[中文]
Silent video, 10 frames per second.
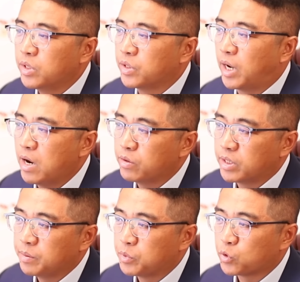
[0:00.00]
那还有
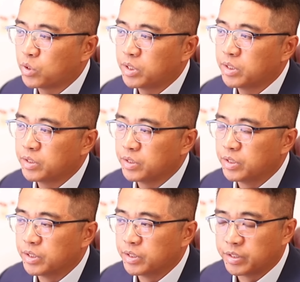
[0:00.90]
呢，比如说
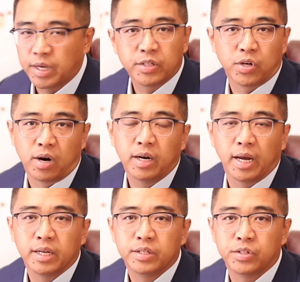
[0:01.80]
你你带小孩来，